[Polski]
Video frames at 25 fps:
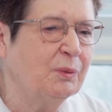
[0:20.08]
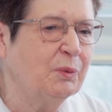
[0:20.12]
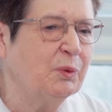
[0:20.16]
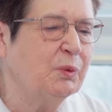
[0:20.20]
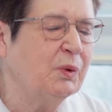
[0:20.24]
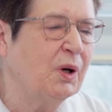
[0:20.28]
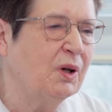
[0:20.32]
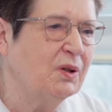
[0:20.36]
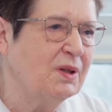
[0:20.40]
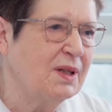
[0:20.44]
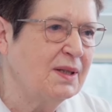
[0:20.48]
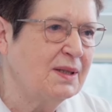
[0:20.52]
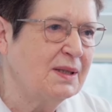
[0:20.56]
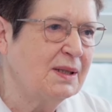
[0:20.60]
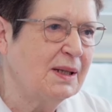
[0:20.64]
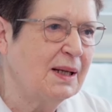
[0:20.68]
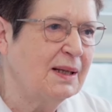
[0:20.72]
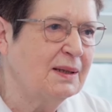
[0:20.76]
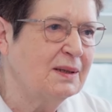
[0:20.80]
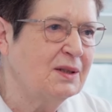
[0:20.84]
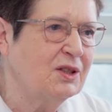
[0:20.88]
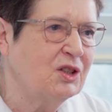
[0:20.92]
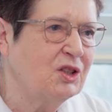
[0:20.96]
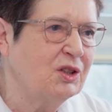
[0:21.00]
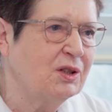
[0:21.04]
To był koniec
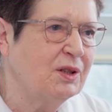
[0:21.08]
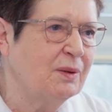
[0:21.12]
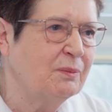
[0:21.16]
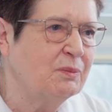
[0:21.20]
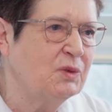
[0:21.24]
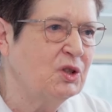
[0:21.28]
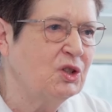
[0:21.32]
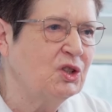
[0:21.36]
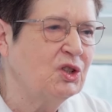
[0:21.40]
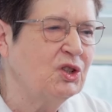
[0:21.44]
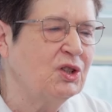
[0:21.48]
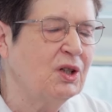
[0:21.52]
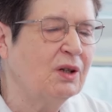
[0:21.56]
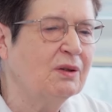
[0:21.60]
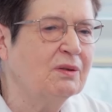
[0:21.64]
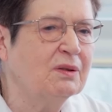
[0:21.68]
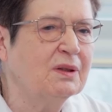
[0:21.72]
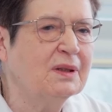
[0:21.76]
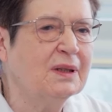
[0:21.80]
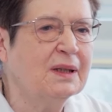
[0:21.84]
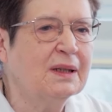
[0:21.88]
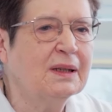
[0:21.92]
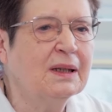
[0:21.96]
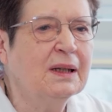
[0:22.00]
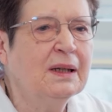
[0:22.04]
lat
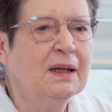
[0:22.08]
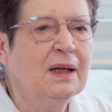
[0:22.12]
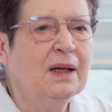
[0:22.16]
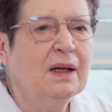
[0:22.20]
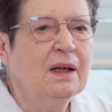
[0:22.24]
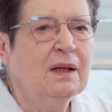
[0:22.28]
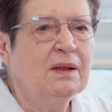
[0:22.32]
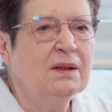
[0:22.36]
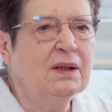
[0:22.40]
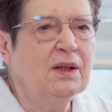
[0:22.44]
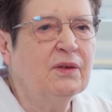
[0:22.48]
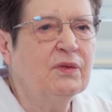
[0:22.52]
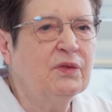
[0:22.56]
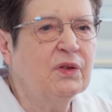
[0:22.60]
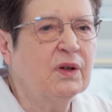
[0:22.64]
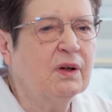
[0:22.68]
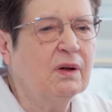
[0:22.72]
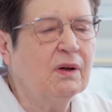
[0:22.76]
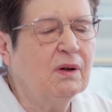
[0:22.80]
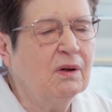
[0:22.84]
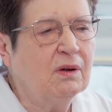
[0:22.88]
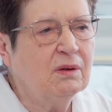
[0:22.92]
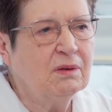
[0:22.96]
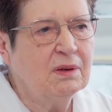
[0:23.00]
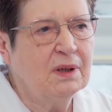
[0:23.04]
70.
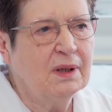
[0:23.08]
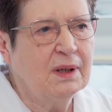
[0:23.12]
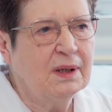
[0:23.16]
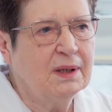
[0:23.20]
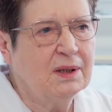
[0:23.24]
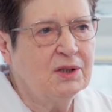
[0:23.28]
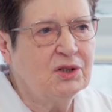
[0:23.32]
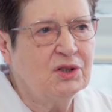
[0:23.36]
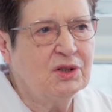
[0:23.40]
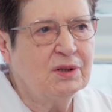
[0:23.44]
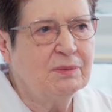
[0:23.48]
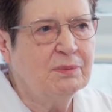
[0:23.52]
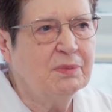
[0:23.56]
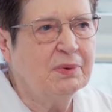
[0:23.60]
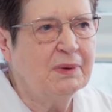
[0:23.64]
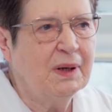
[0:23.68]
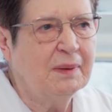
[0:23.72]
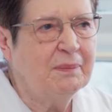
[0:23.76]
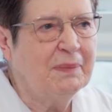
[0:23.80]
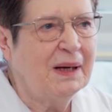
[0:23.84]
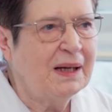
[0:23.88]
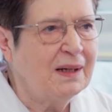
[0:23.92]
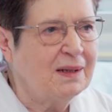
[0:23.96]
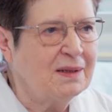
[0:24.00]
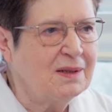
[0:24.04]
Nefrologia jeszcze
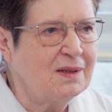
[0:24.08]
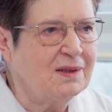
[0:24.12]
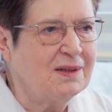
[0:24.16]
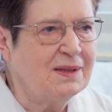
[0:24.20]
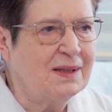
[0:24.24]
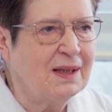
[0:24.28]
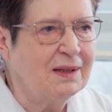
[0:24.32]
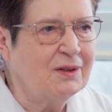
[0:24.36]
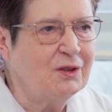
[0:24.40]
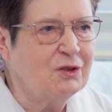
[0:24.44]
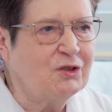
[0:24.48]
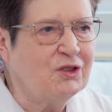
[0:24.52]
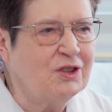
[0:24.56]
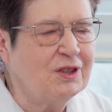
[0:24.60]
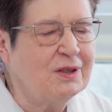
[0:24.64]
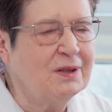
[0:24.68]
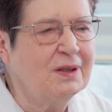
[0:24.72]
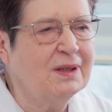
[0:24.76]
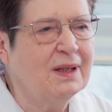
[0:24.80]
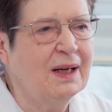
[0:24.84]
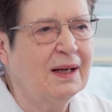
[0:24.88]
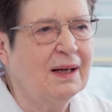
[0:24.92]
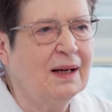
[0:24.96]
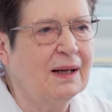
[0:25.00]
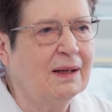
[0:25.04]
była bardzo
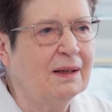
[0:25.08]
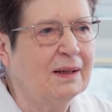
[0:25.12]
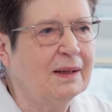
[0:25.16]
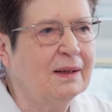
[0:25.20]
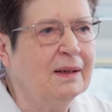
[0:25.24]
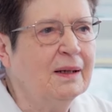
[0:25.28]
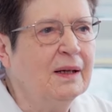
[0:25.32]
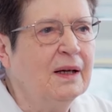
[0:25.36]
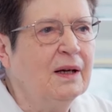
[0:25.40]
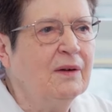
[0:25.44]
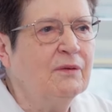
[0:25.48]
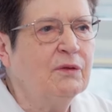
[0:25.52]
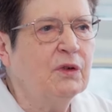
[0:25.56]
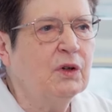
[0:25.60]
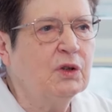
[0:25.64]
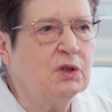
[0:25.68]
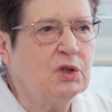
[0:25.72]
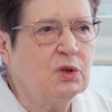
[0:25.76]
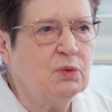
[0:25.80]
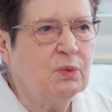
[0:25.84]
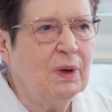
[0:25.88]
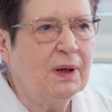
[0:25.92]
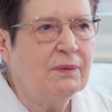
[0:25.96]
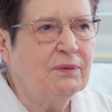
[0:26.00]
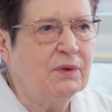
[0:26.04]
starożytna, ale
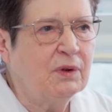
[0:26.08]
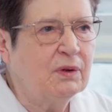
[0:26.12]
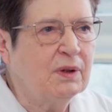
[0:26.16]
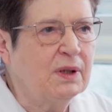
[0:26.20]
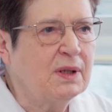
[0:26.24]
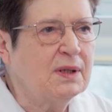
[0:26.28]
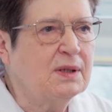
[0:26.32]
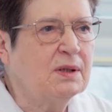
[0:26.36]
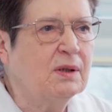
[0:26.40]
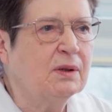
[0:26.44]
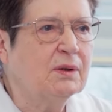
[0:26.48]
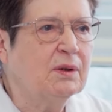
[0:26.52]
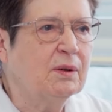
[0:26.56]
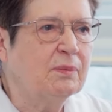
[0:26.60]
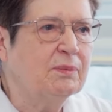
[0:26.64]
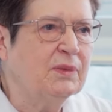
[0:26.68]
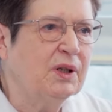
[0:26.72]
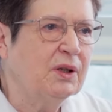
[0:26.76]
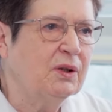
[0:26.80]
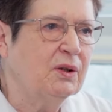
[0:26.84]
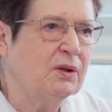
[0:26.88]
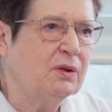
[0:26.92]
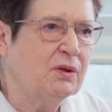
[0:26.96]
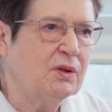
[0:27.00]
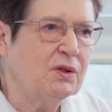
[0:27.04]
wchodziła w okres
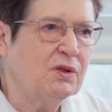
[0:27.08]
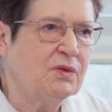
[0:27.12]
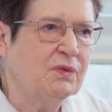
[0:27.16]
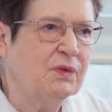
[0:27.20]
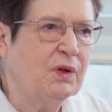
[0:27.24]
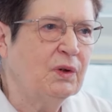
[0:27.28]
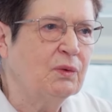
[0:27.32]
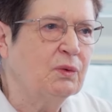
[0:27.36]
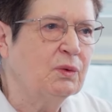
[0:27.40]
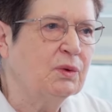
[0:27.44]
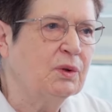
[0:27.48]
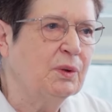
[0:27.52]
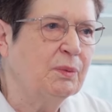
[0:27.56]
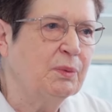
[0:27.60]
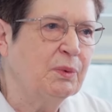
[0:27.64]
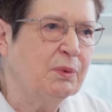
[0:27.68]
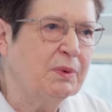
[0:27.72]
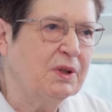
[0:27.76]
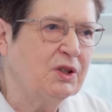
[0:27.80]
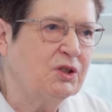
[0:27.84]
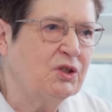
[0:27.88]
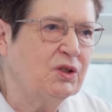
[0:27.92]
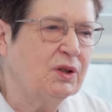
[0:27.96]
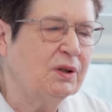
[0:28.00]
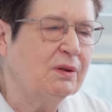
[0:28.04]
ogromnego rozwoju. To
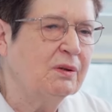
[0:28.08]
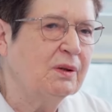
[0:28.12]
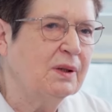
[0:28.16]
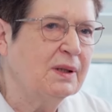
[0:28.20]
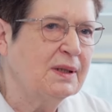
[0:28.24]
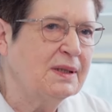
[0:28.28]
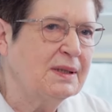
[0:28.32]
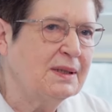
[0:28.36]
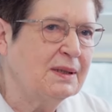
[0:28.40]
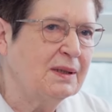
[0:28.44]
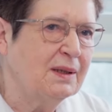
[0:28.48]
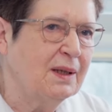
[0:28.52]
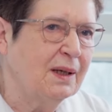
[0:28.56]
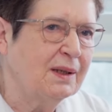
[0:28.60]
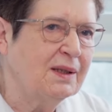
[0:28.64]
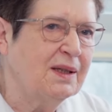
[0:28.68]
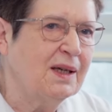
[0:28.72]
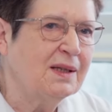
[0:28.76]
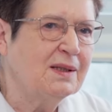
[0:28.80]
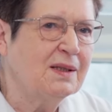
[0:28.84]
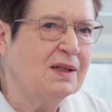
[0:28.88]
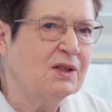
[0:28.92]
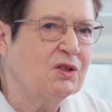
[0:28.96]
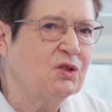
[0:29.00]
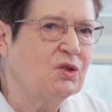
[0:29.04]
był jeszcze okres, jak
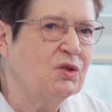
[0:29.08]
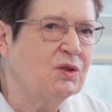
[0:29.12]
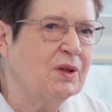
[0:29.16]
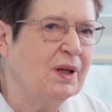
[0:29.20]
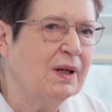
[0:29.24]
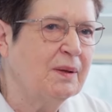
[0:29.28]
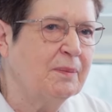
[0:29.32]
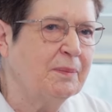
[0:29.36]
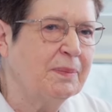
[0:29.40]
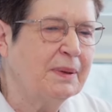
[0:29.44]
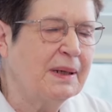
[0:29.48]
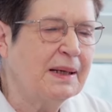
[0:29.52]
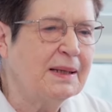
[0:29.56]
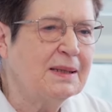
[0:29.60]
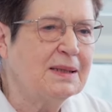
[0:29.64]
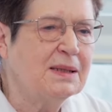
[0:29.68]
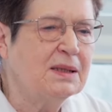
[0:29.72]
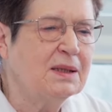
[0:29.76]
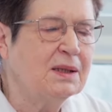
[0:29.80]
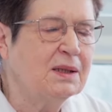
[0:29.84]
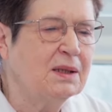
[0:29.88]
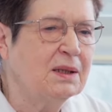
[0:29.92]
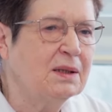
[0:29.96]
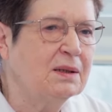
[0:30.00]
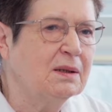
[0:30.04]
ja zaczynałam
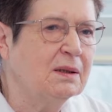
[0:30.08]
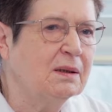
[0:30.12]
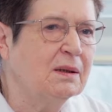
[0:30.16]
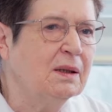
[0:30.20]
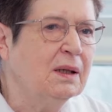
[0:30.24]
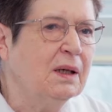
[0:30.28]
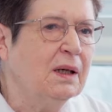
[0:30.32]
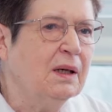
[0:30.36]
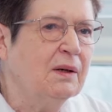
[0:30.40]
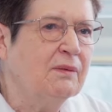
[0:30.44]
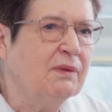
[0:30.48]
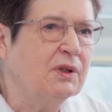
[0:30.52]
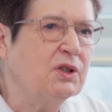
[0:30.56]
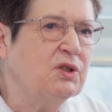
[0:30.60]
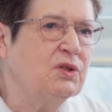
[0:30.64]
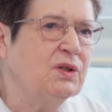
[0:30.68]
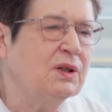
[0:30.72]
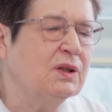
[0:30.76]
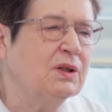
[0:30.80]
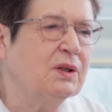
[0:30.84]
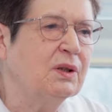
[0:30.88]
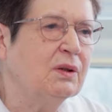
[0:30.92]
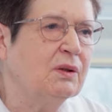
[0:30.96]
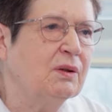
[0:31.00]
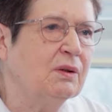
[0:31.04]
pracę, kiedy
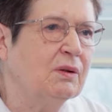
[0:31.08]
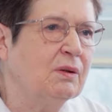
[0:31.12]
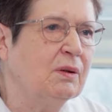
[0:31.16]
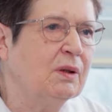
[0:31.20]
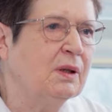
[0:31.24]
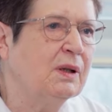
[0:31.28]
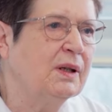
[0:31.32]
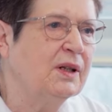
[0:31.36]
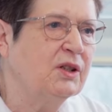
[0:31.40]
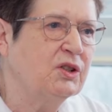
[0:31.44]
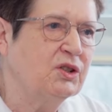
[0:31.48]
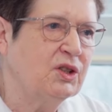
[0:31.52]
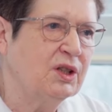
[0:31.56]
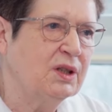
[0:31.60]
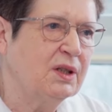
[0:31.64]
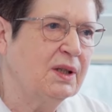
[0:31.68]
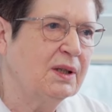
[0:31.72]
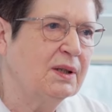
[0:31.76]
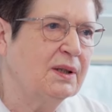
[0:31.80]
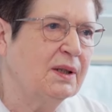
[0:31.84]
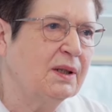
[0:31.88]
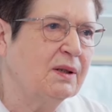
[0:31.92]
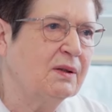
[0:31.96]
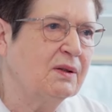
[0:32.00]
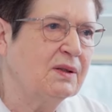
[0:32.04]
właściwie do
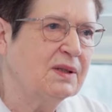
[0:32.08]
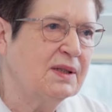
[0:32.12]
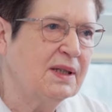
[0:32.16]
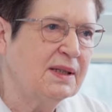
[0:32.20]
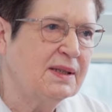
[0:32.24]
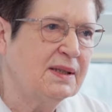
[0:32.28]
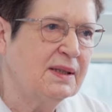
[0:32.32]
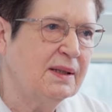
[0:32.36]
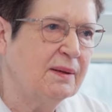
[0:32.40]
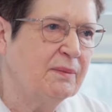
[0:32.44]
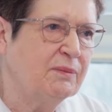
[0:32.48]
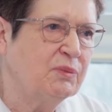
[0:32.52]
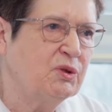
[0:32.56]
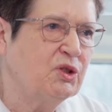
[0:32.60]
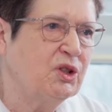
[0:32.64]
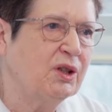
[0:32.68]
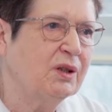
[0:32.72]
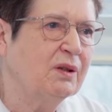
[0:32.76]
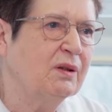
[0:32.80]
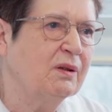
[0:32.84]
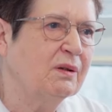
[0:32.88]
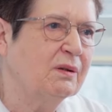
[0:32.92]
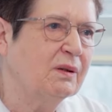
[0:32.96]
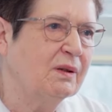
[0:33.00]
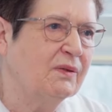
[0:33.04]
leczenia
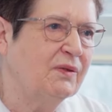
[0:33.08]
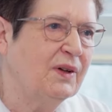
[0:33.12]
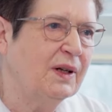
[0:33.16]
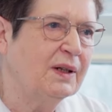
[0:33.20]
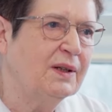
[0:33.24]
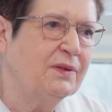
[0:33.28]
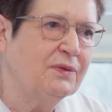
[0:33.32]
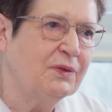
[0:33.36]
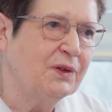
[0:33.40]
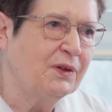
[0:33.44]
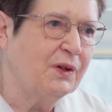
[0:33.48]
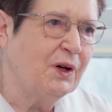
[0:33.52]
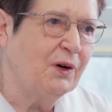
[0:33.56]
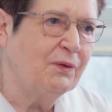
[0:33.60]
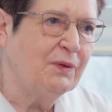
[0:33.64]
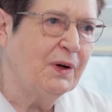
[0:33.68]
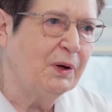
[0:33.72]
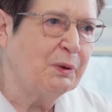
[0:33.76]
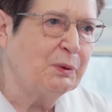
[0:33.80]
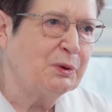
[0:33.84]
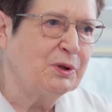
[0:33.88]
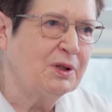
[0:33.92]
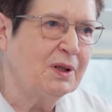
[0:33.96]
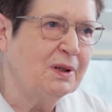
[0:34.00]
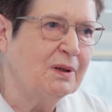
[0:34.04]
nerkozastępczego
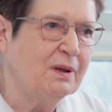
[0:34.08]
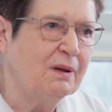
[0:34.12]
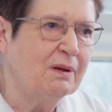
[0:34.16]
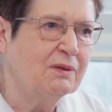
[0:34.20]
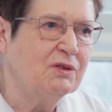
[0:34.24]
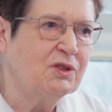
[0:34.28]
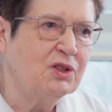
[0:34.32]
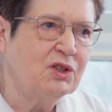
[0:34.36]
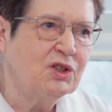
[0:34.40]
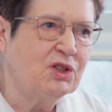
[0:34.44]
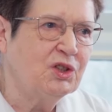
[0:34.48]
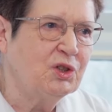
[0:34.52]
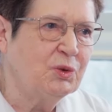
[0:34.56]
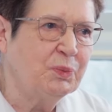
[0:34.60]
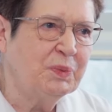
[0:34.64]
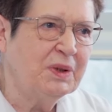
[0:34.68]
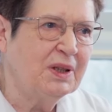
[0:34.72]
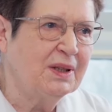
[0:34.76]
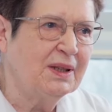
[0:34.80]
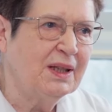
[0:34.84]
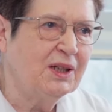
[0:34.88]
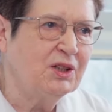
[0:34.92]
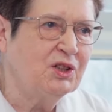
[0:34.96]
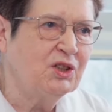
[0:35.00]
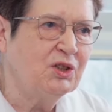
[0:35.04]
kwalifikowało się tylko
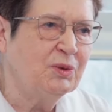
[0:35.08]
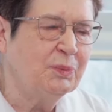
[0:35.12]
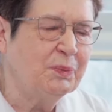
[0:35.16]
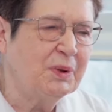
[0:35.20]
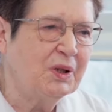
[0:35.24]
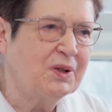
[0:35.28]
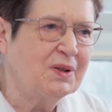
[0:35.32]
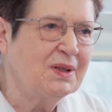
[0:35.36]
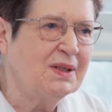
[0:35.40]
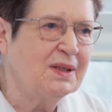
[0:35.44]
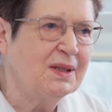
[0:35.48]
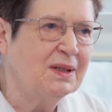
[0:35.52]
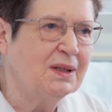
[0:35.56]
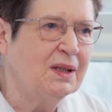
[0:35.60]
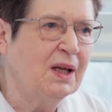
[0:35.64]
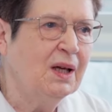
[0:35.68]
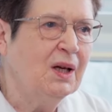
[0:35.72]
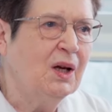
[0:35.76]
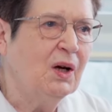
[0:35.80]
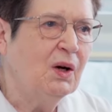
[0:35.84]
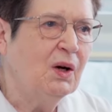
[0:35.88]
10-15%